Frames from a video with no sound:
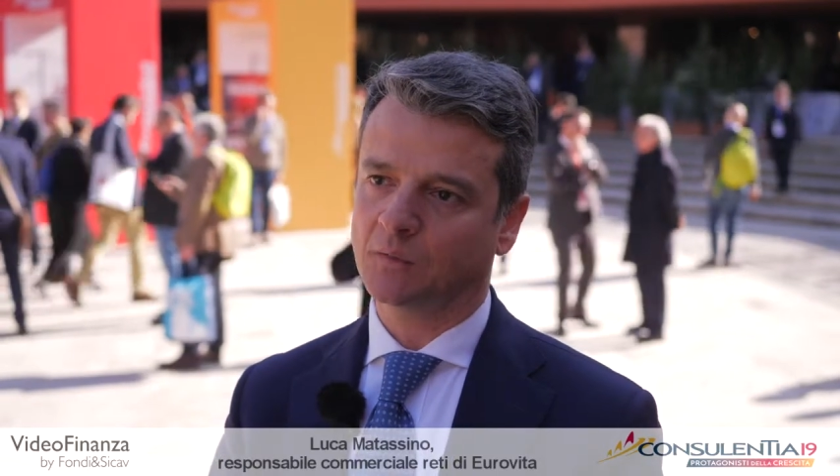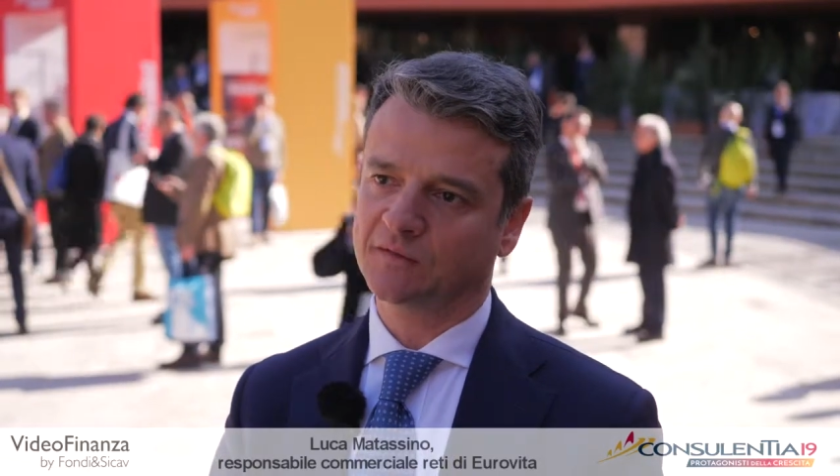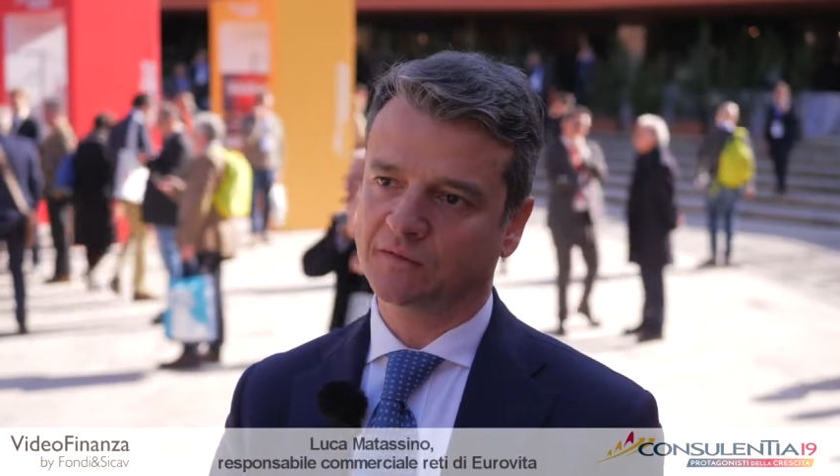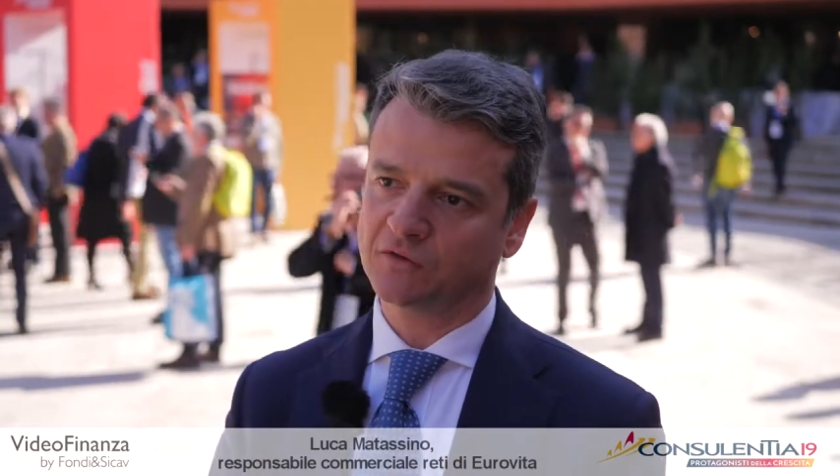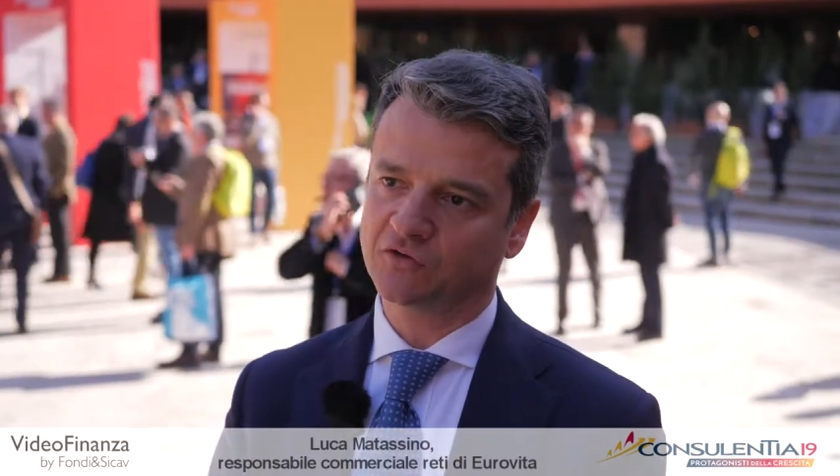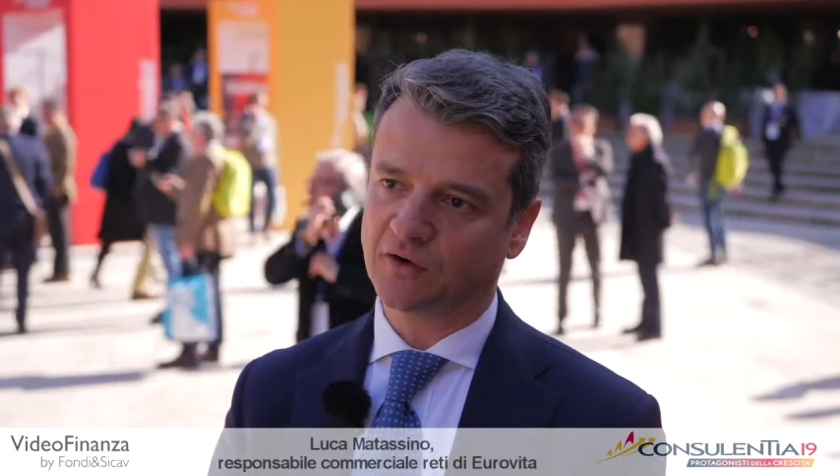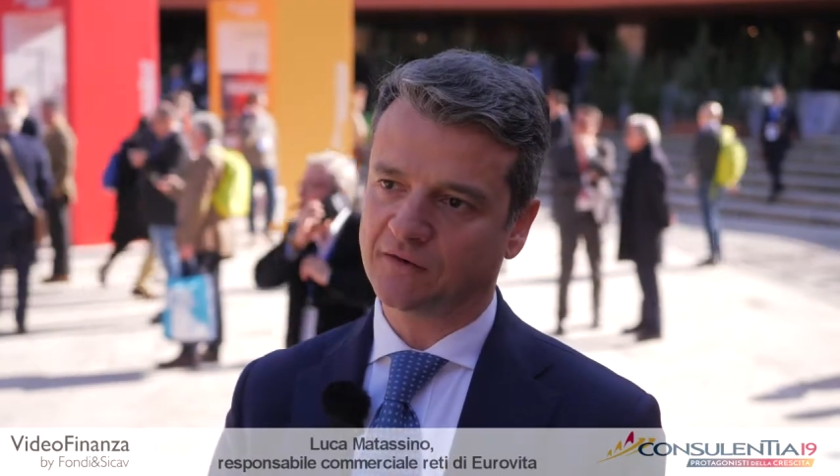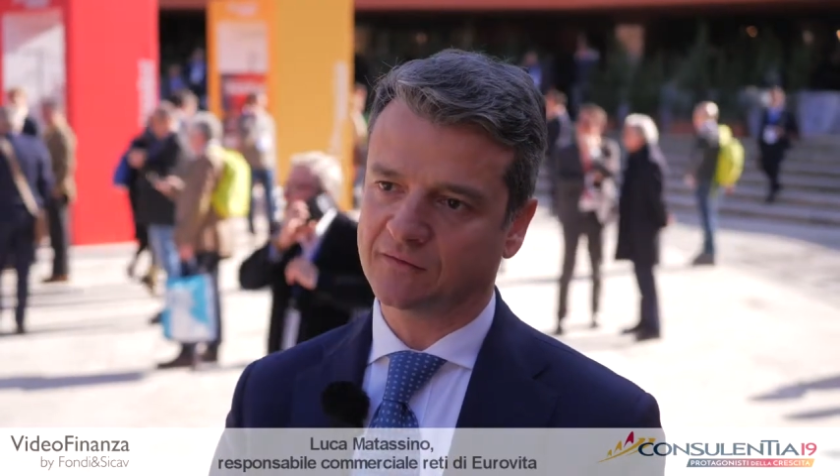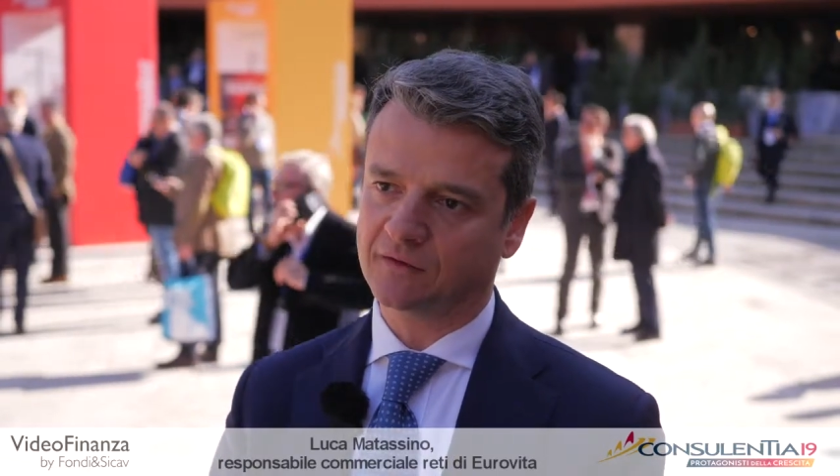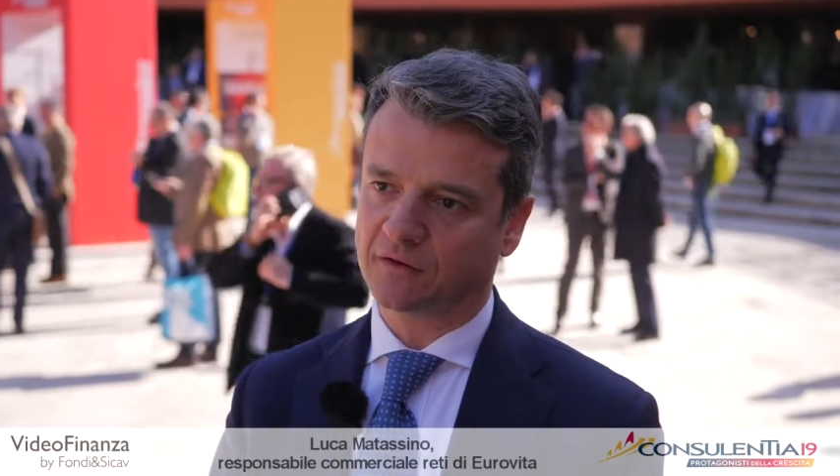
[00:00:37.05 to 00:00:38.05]
queste
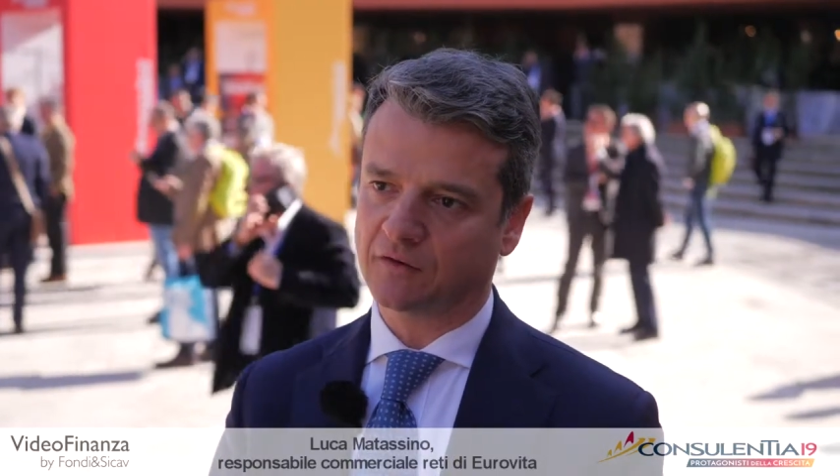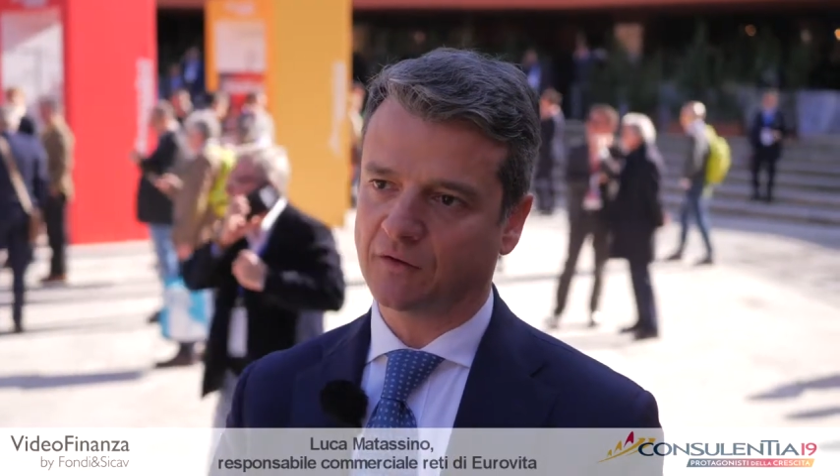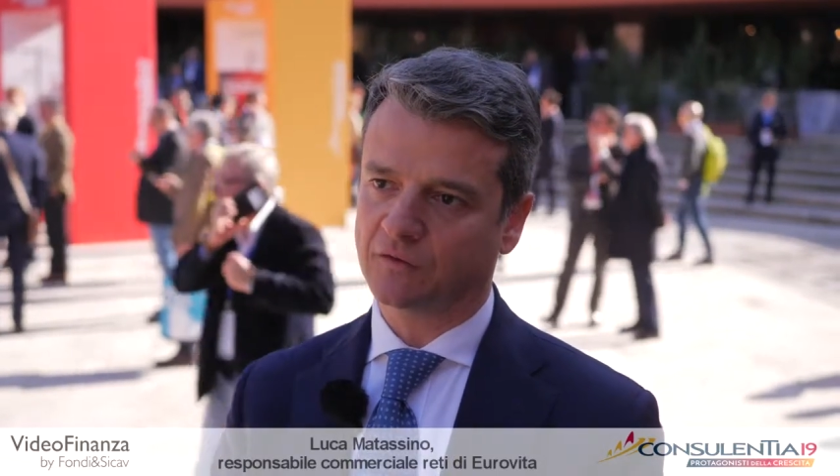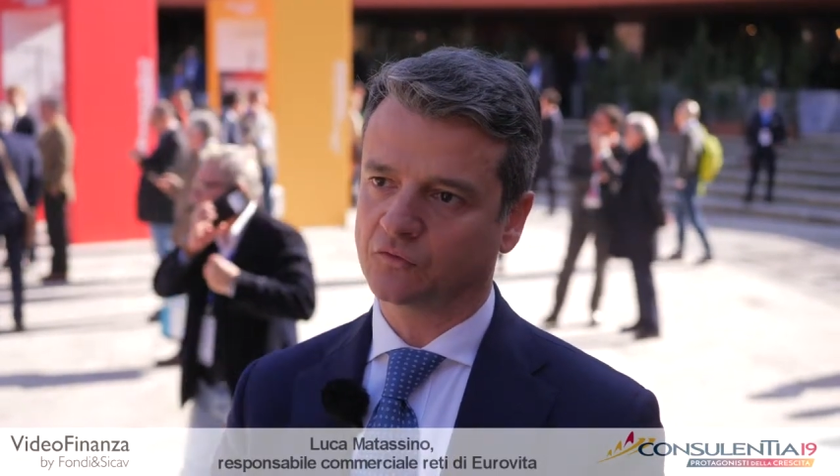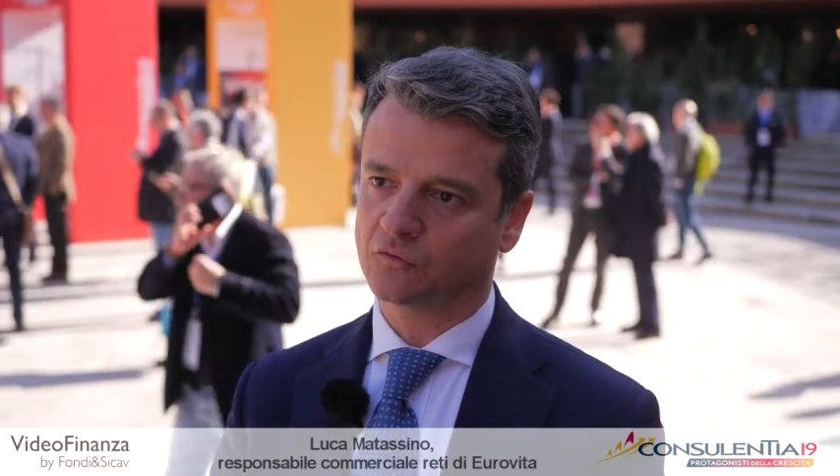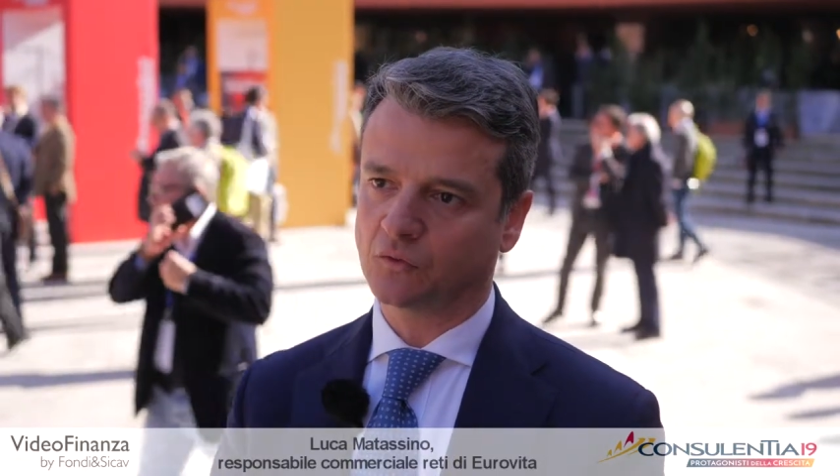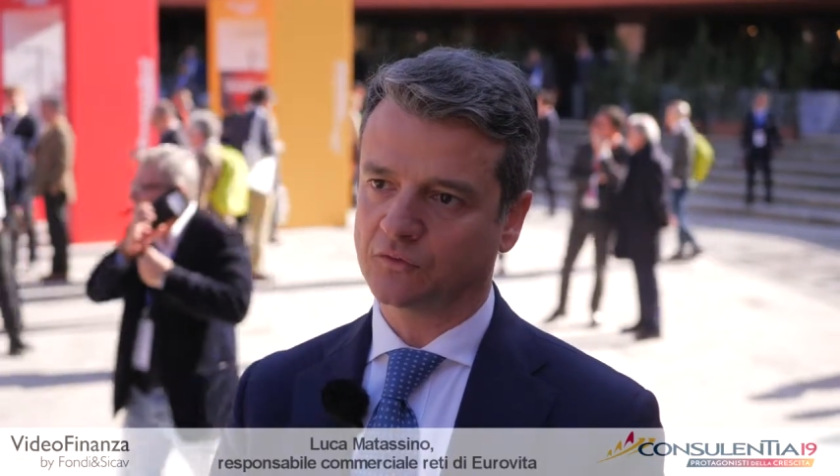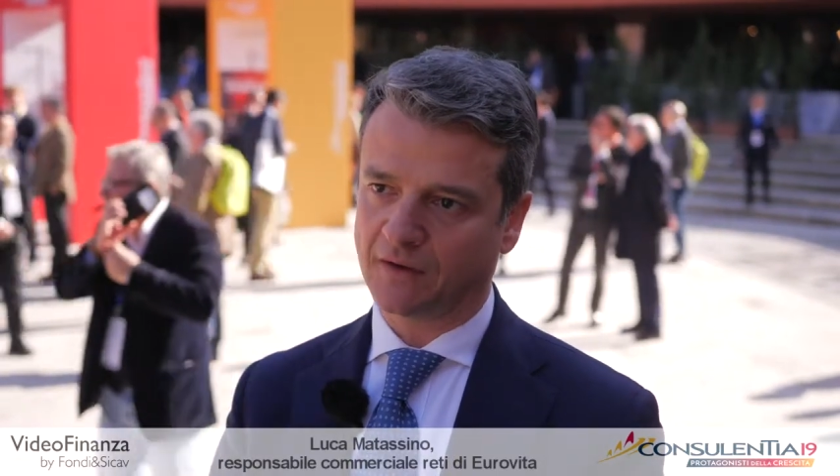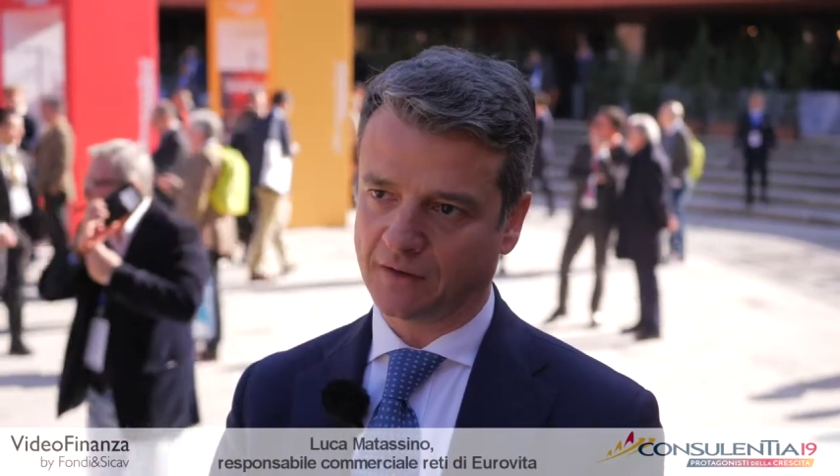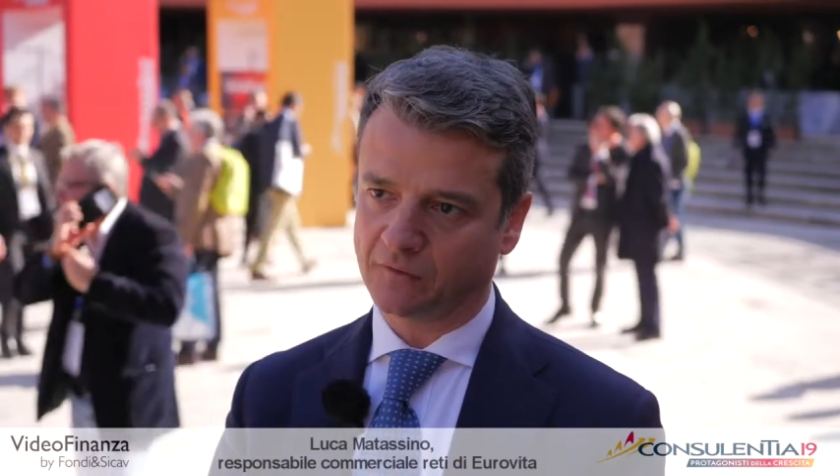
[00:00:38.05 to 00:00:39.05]
esigenze attraverso
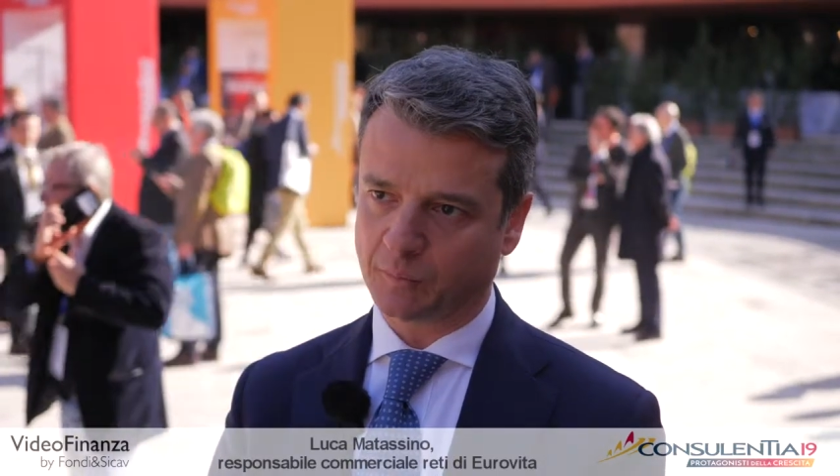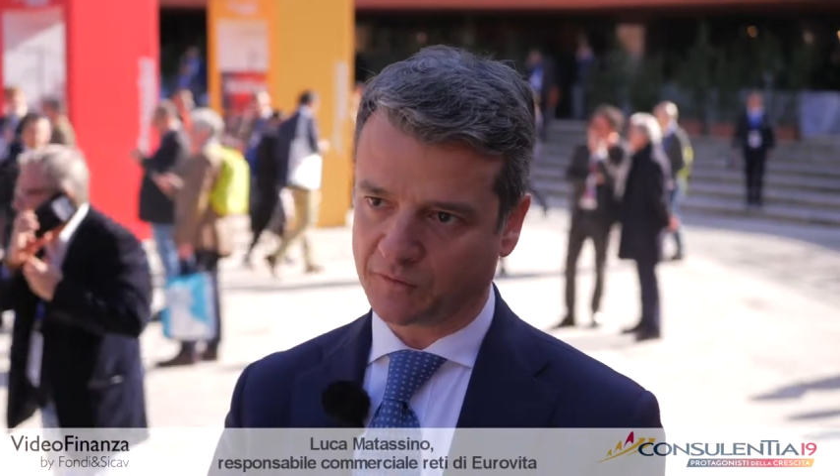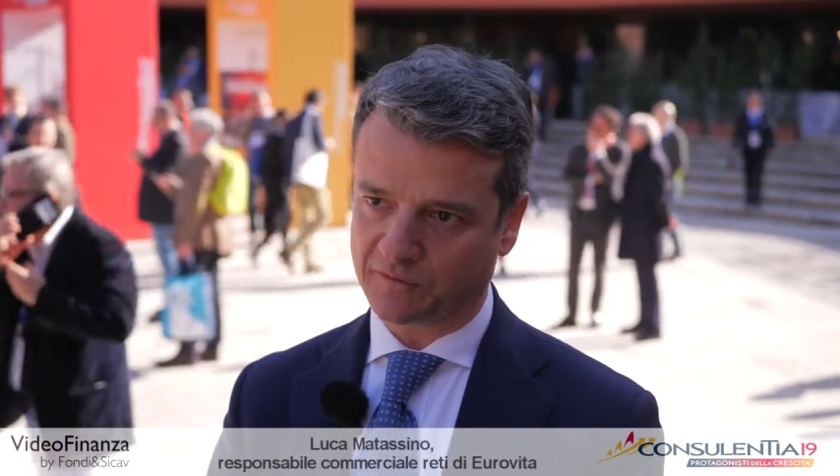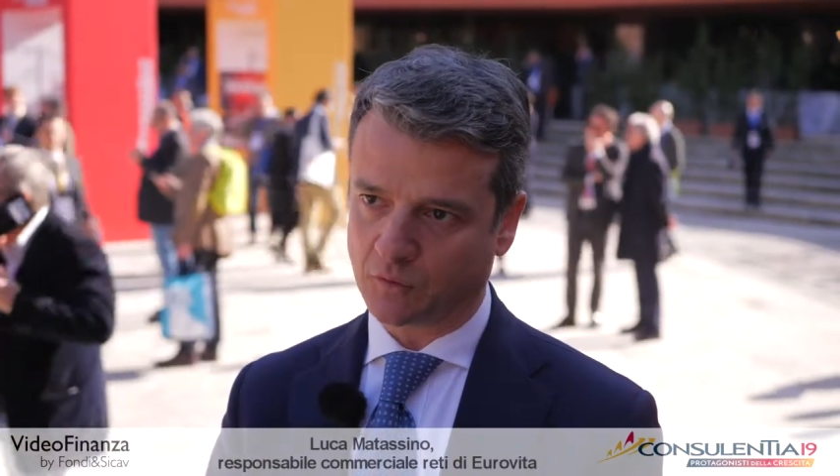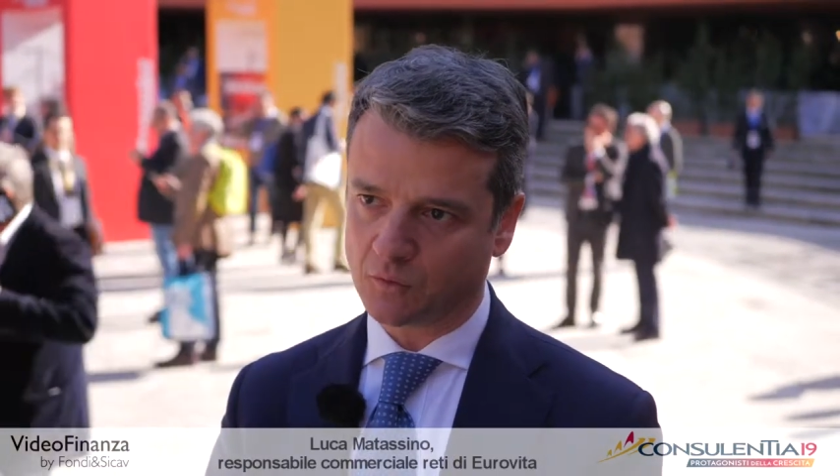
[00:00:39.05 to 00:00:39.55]
delle risposte